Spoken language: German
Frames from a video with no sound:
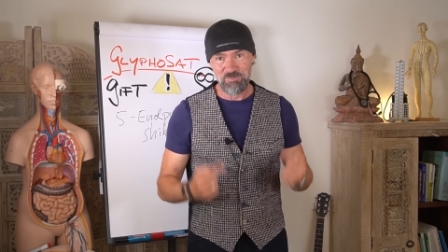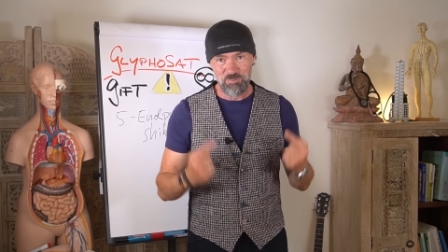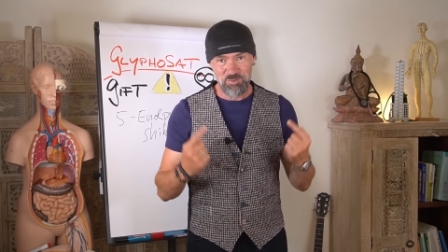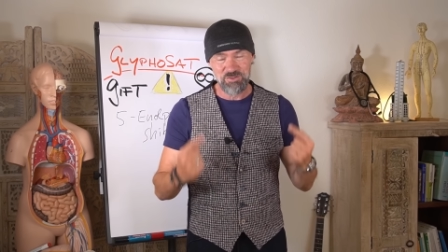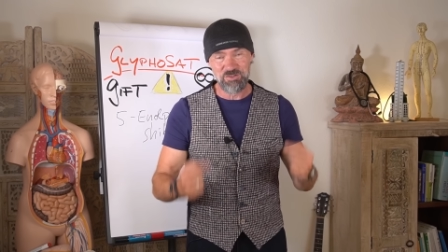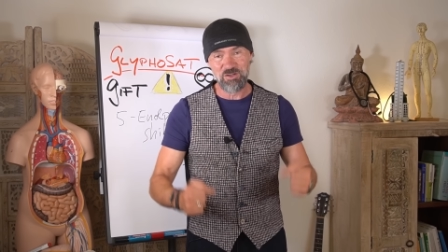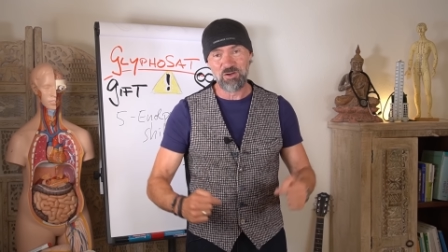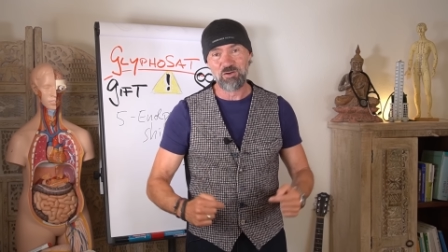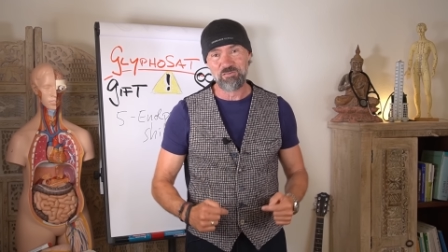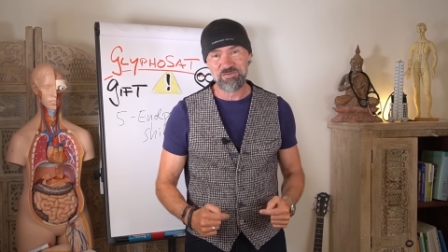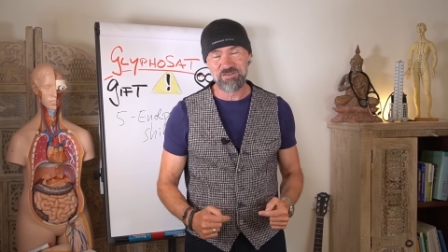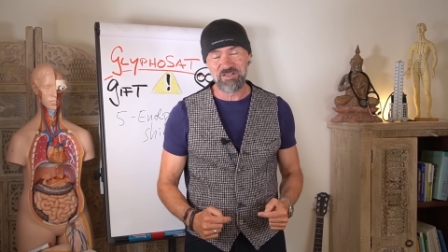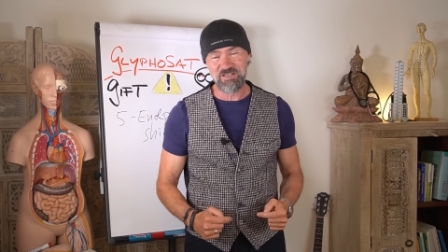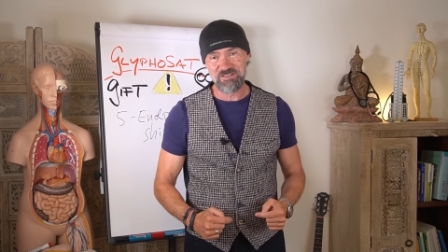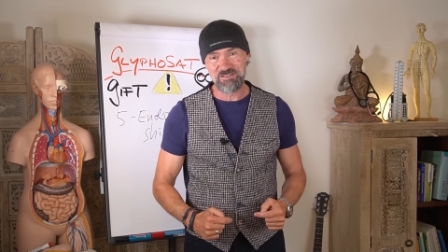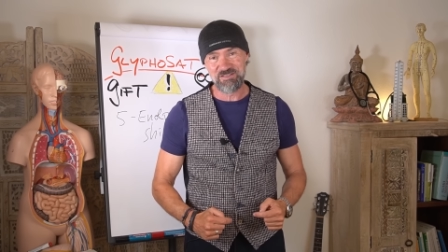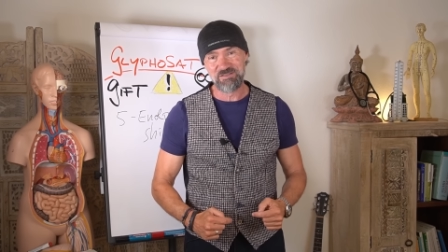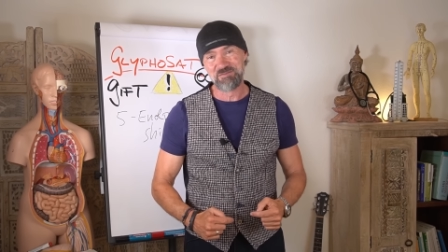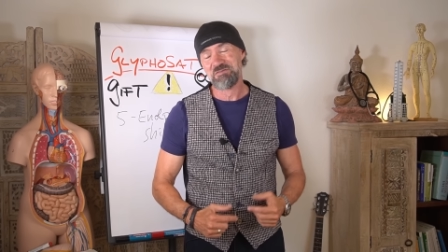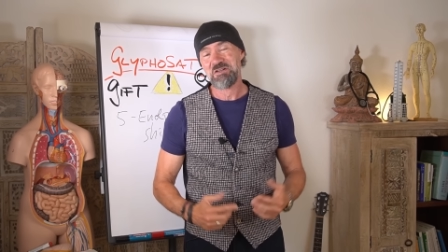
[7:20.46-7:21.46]
eine Mütze
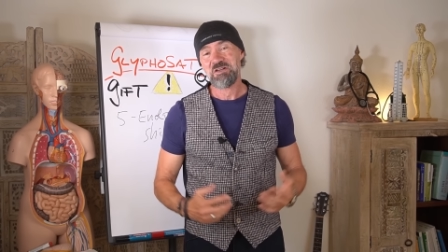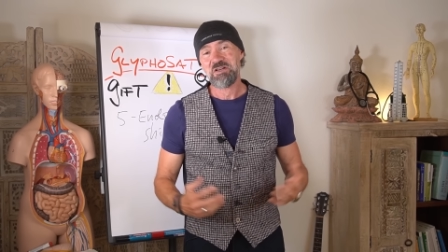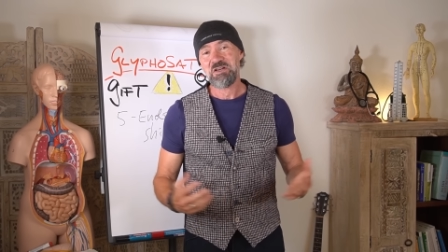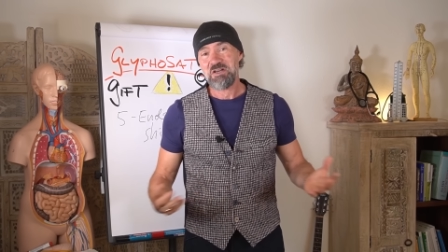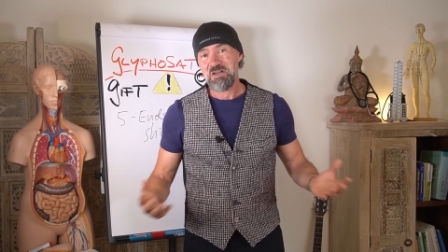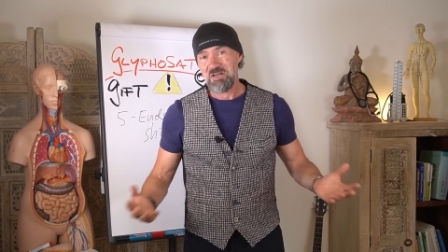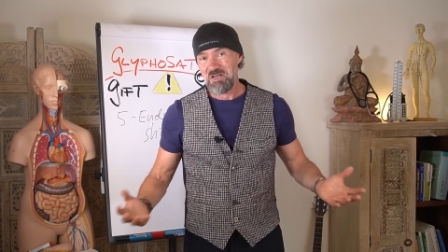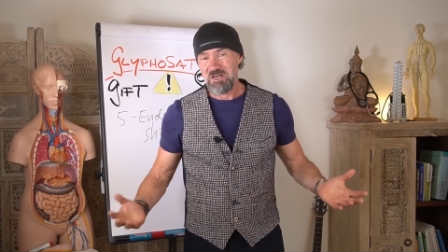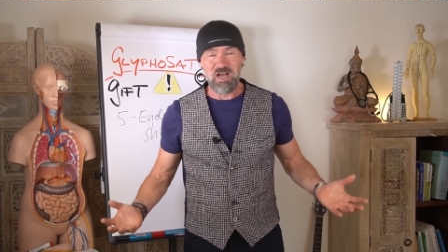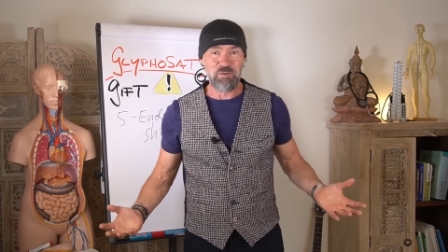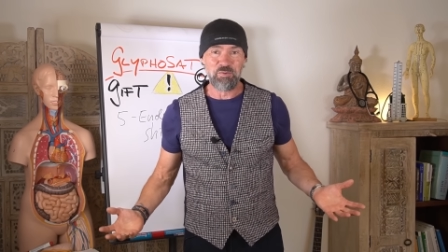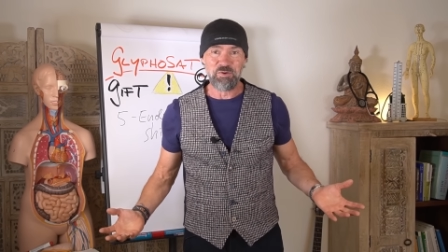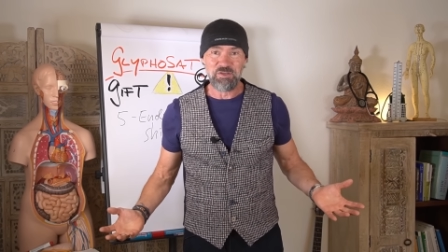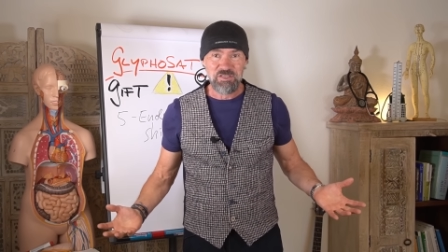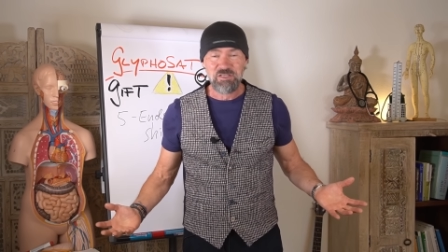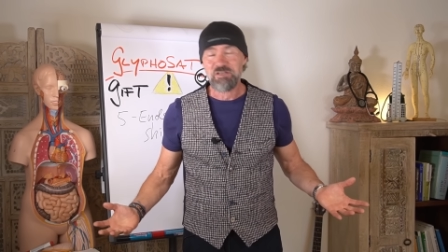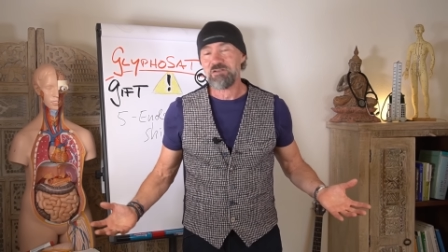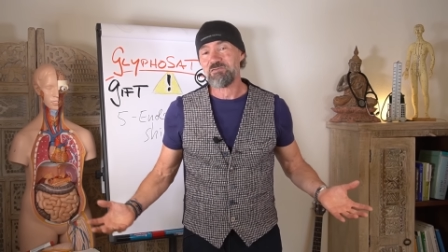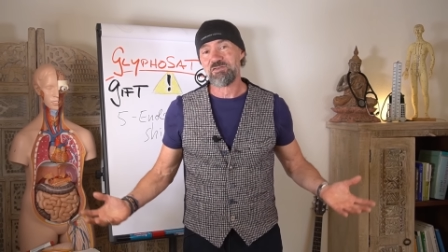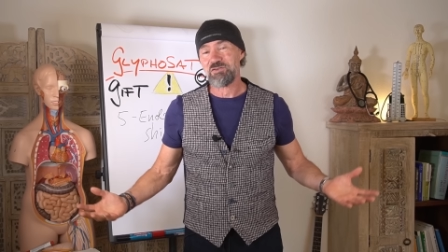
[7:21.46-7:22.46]
aufsetzen, aber
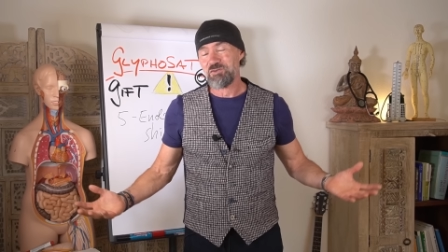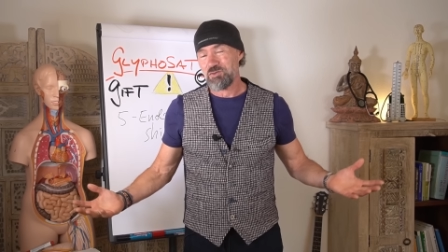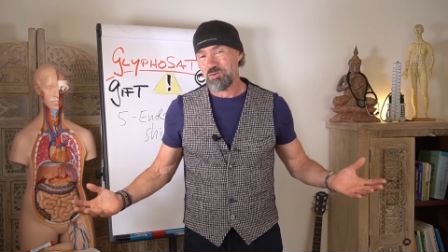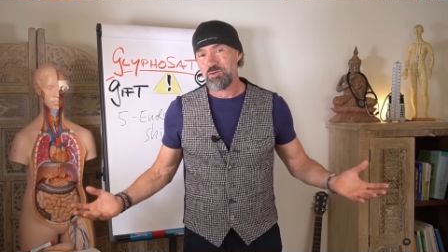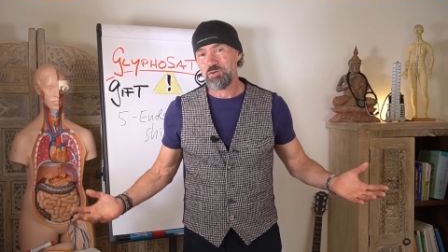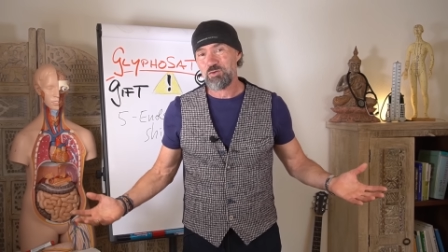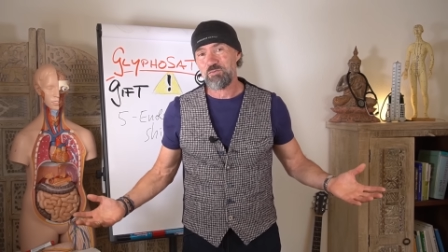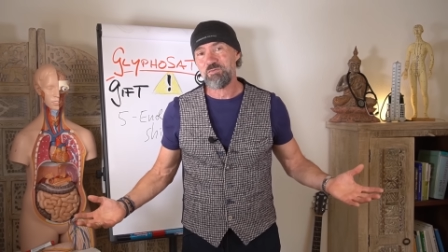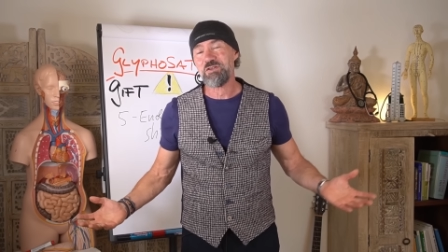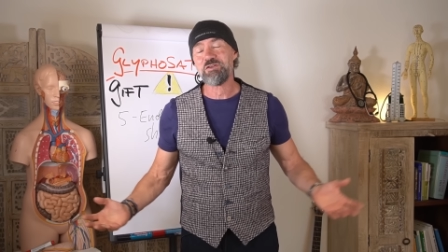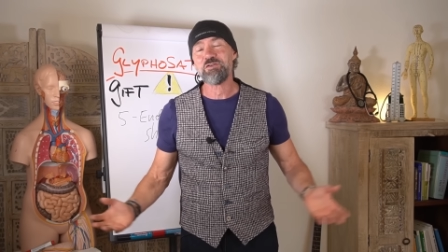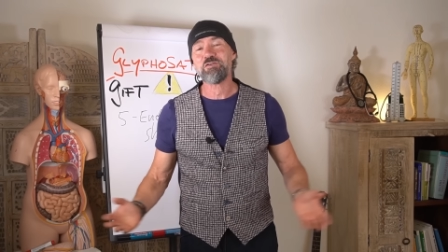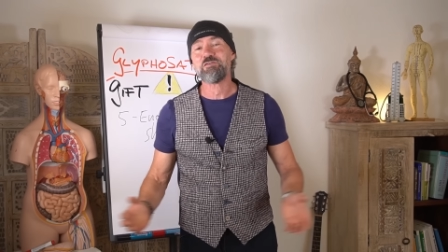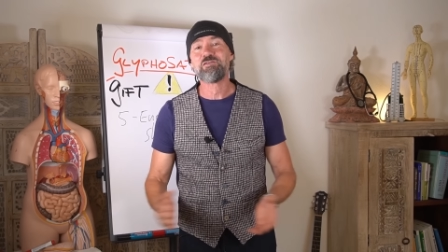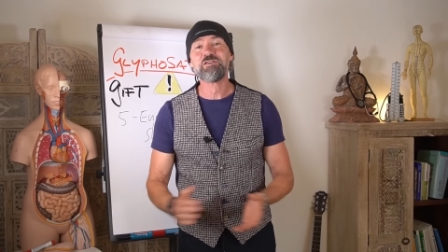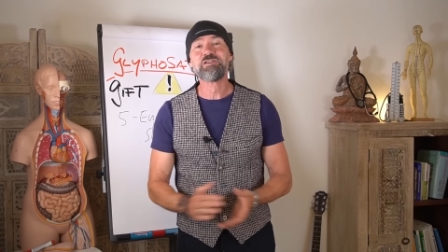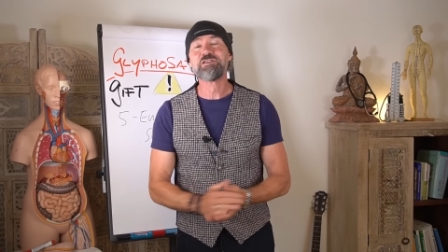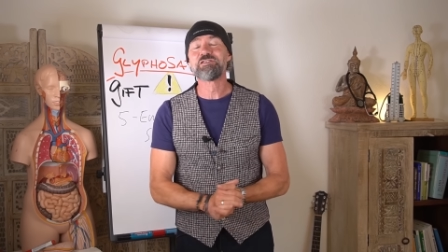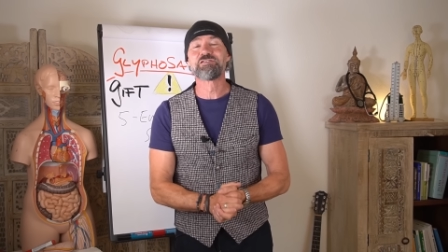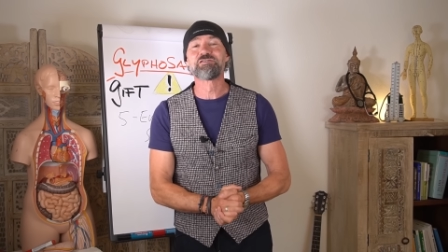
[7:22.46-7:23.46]
hier für ein YouTube-Video
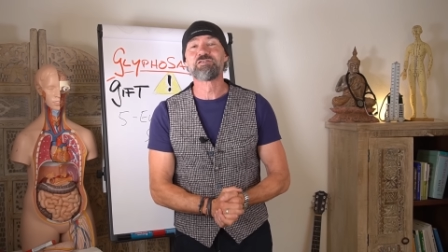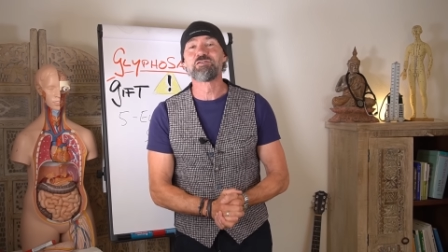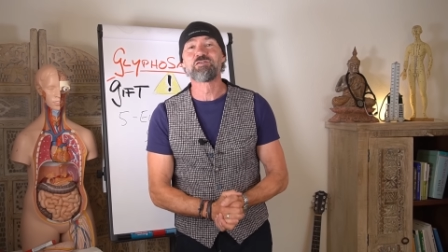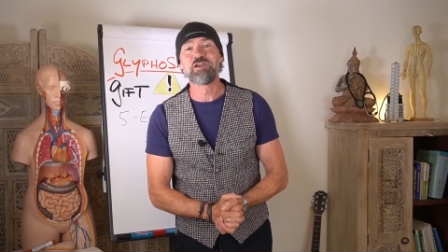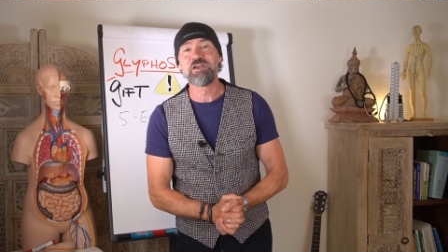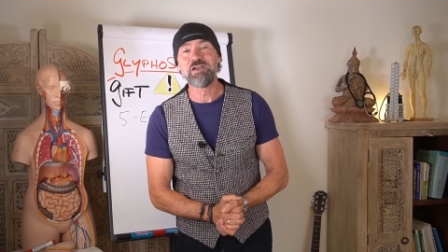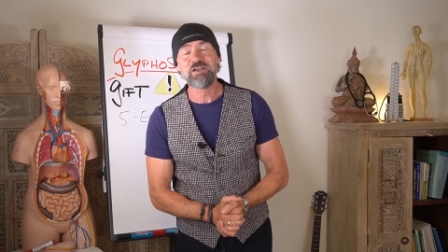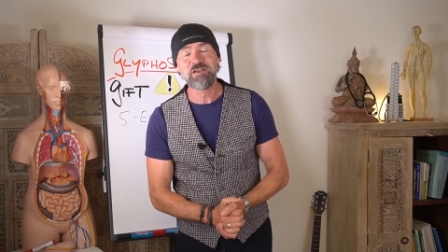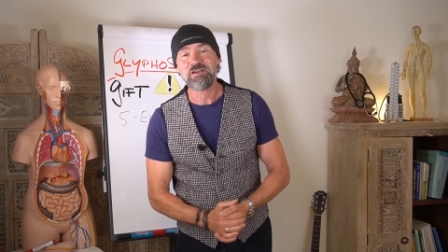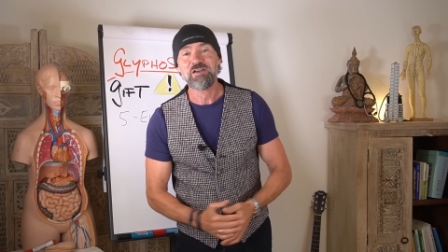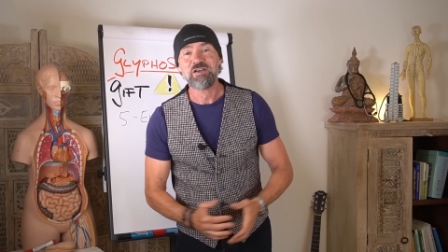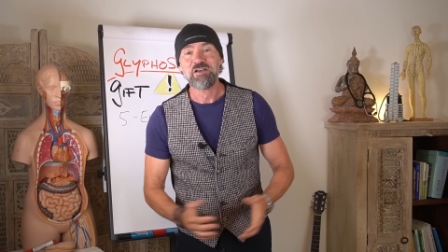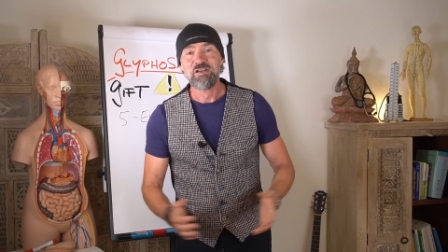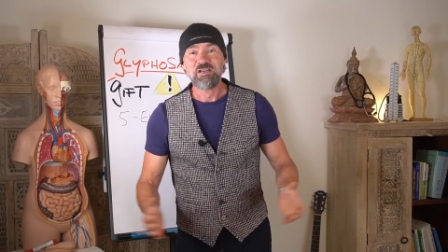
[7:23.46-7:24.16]
finde ich das okay,